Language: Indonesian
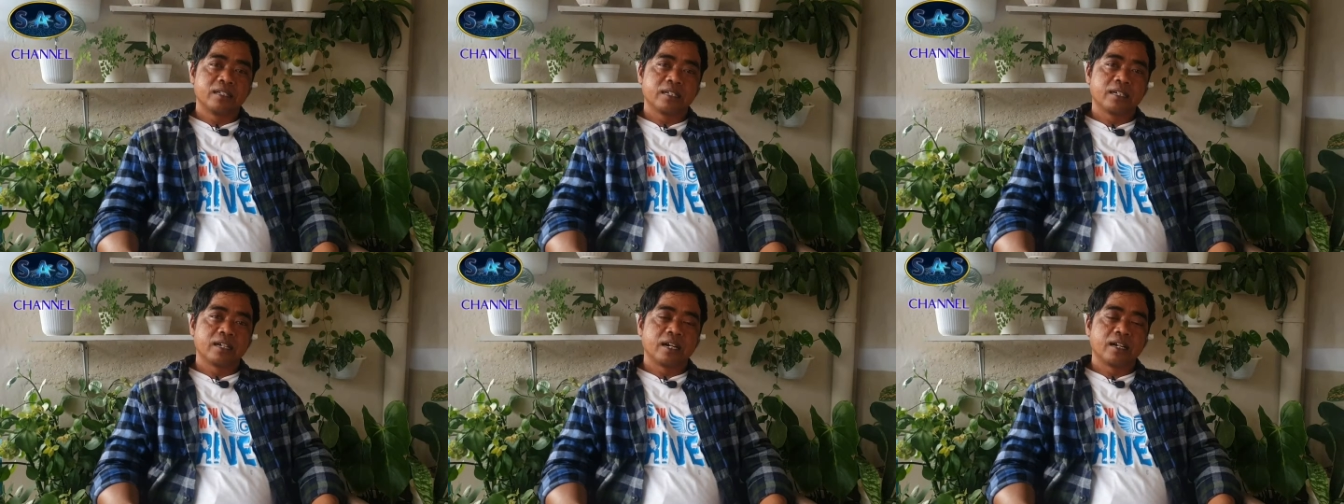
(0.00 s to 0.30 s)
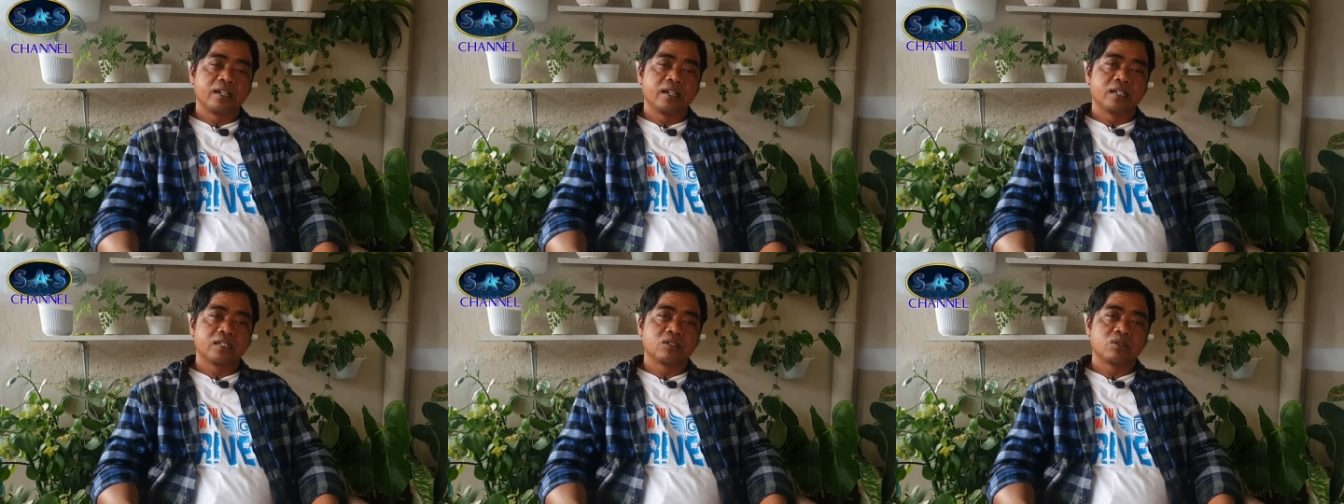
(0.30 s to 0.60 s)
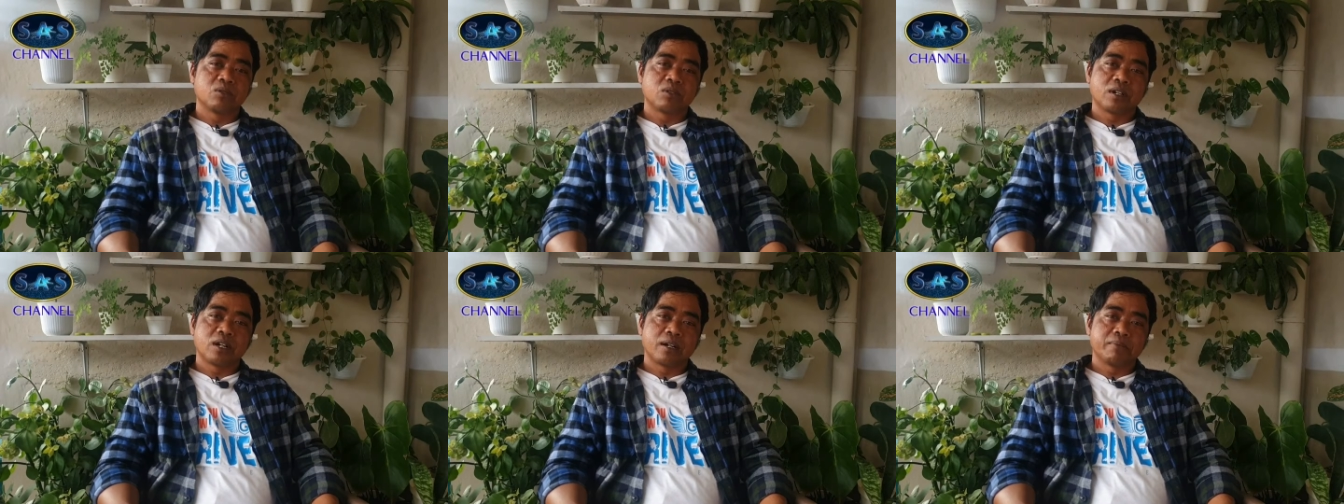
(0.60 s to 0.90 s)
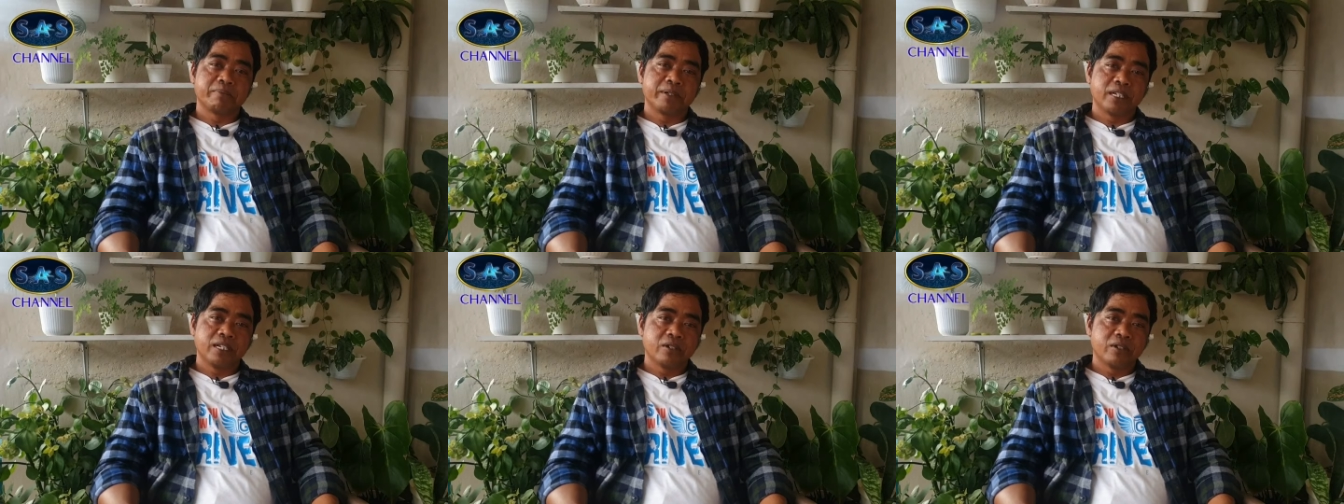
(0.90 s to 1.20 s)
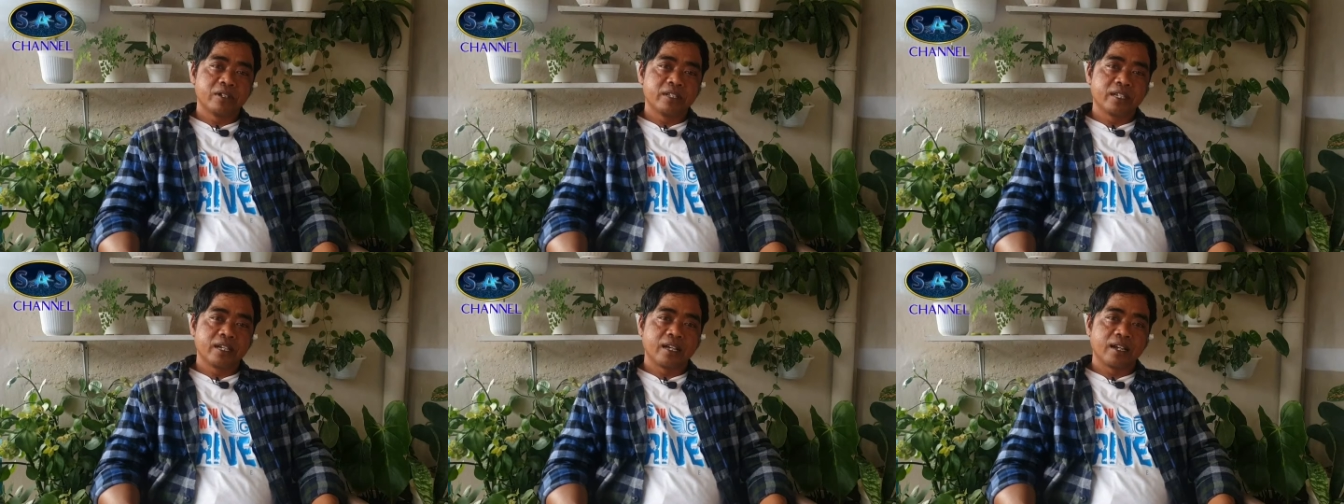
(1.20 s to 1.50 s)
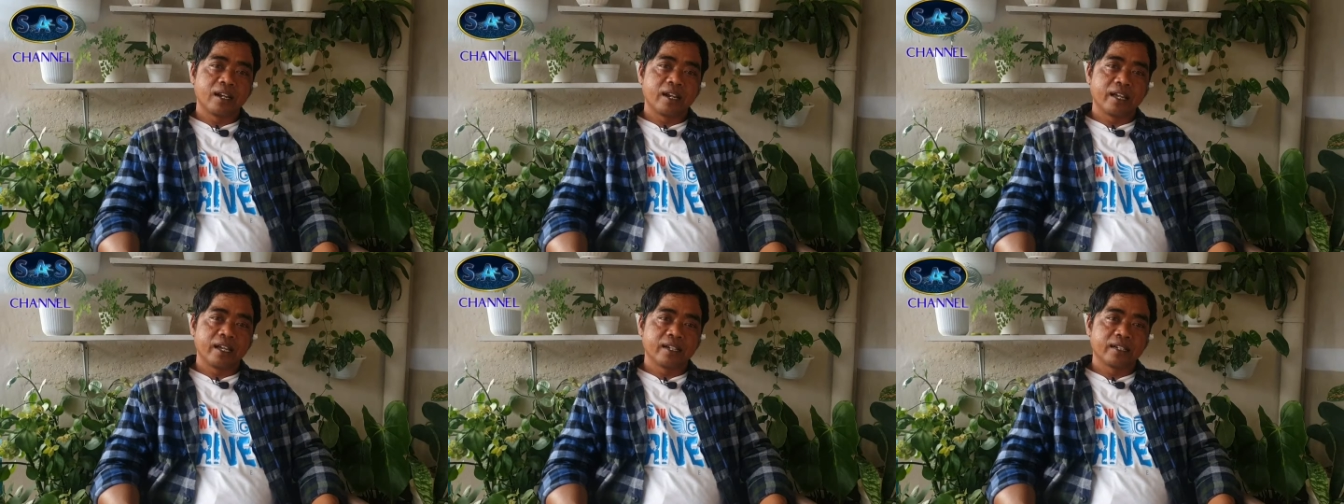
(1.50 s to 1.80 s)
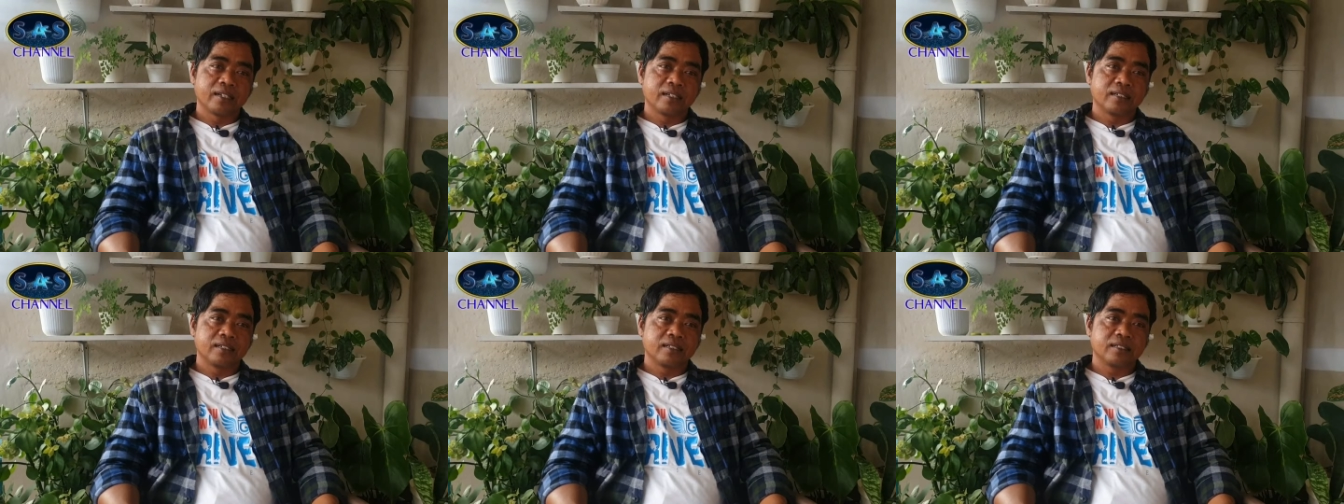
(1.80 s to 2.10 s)
jika anda suka videonya like
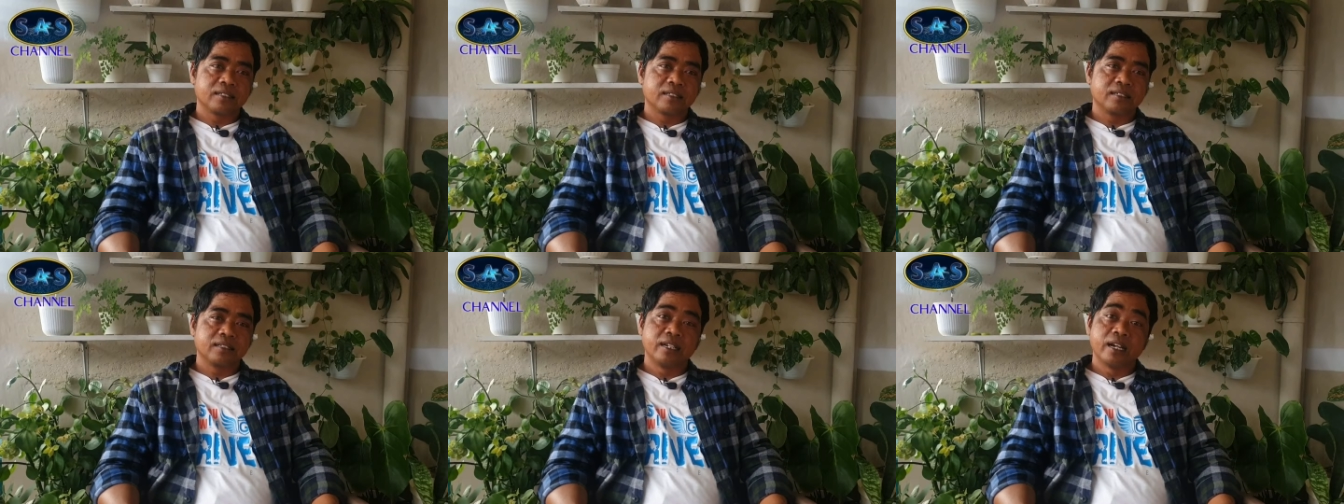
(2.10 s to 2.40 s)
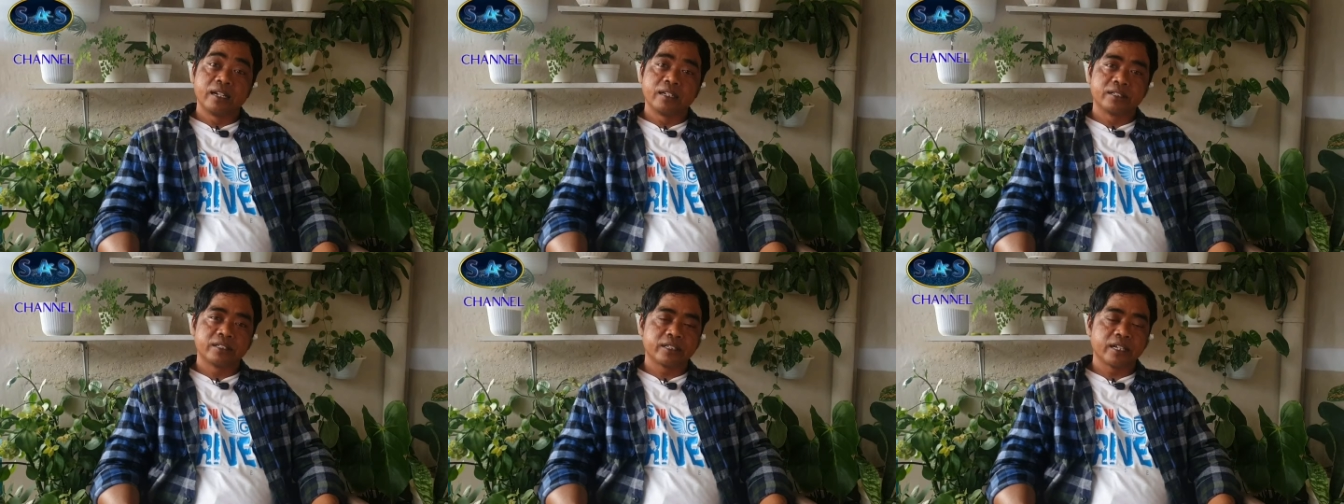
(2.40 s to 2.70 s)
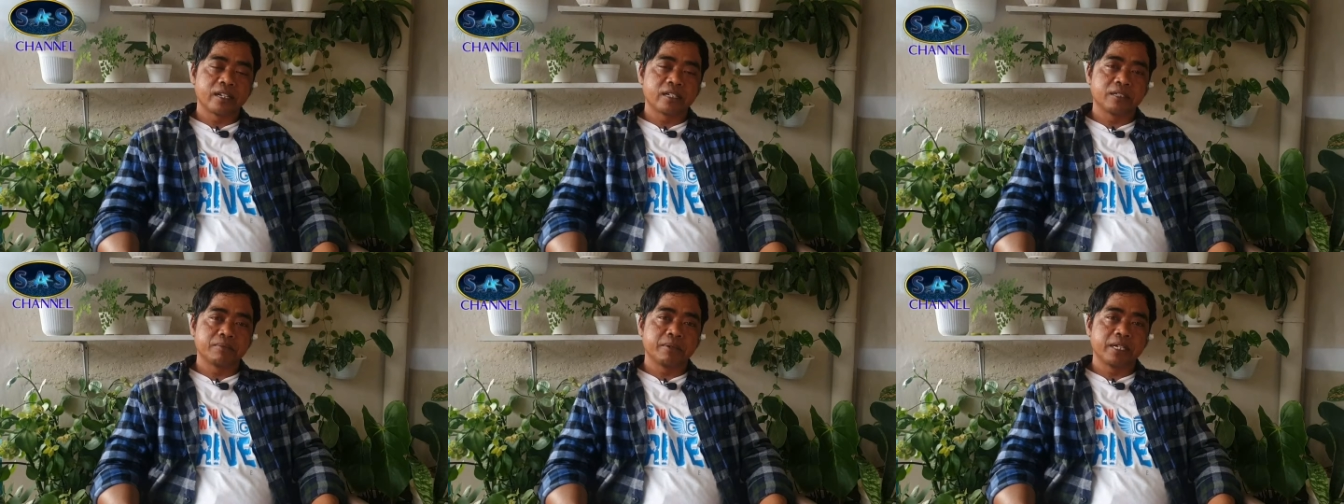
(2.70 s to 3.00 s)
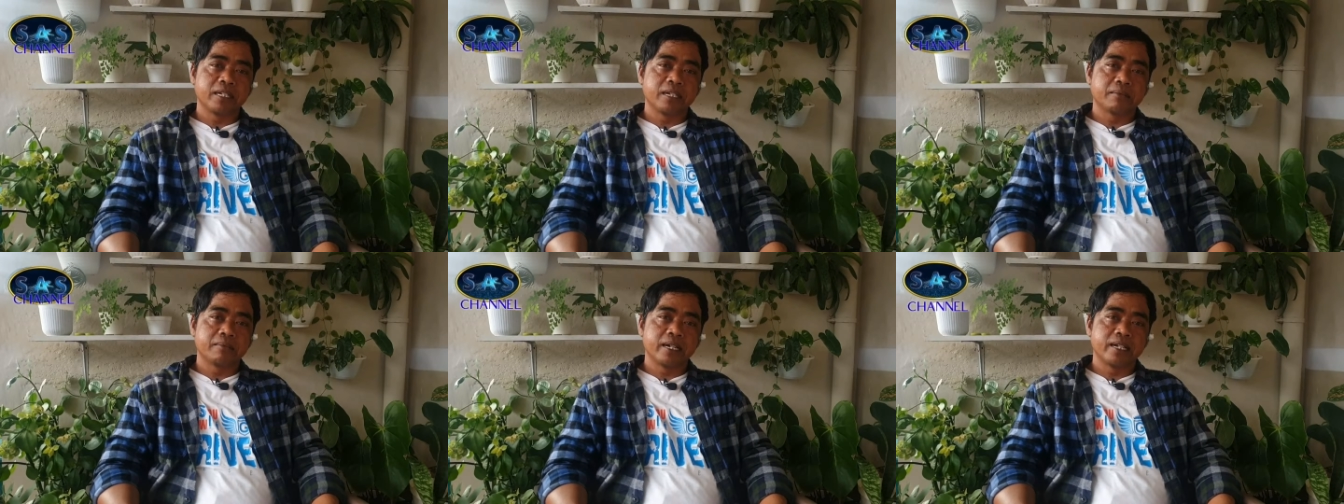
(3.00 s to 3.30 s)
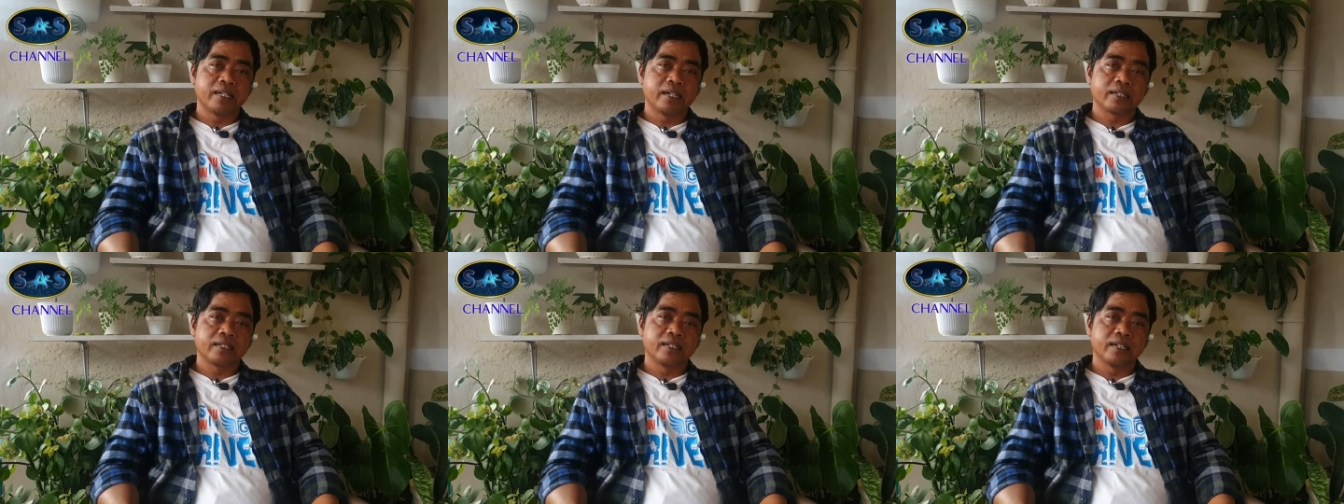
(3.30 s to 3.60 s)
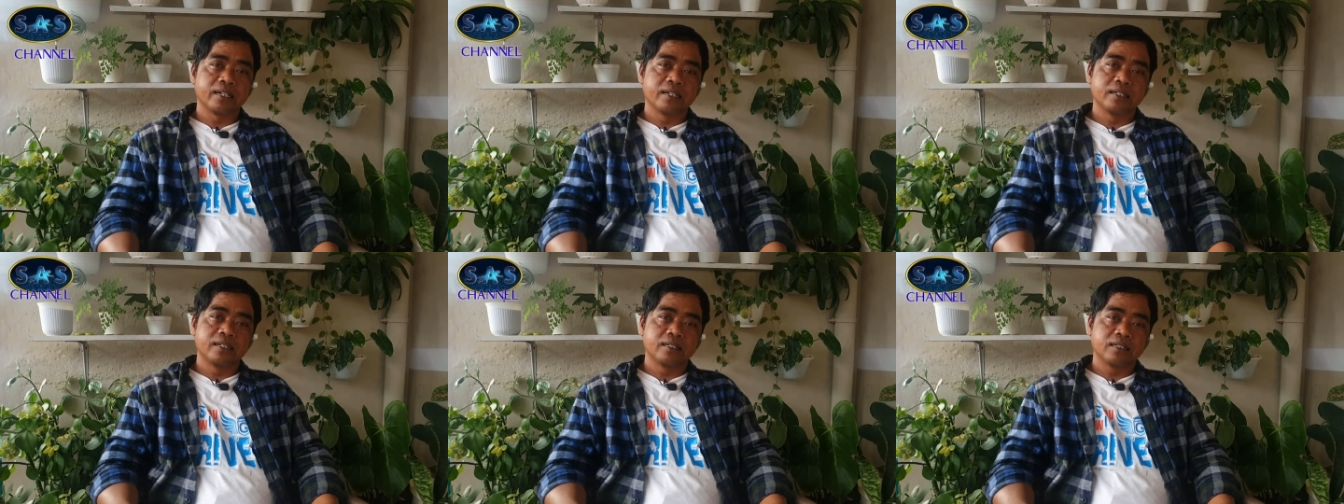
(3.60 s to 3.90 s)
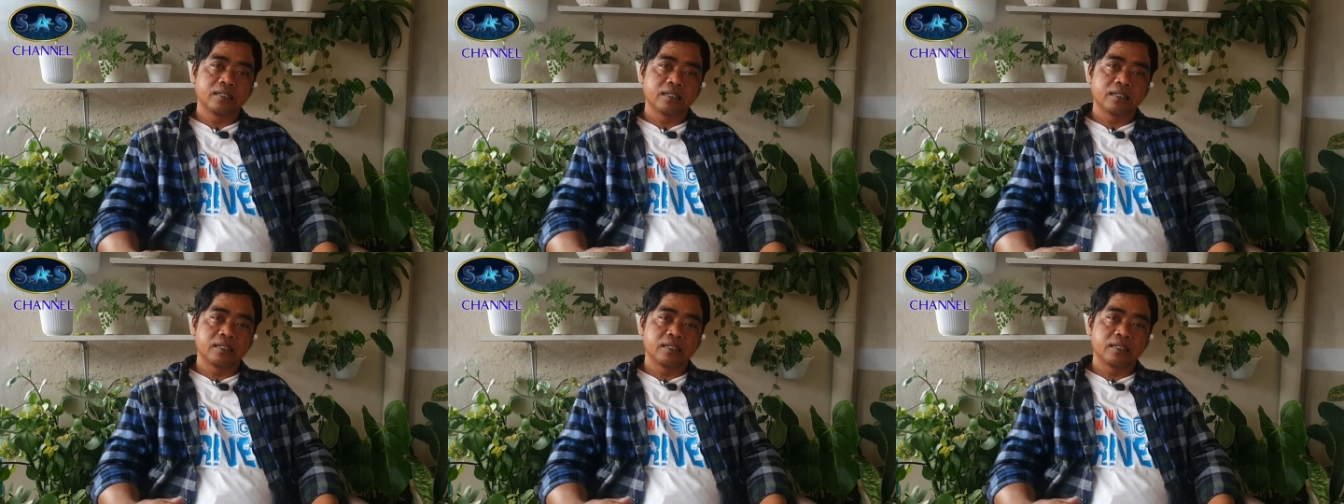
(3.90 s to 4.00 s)
dan share sebanyak-banyaknya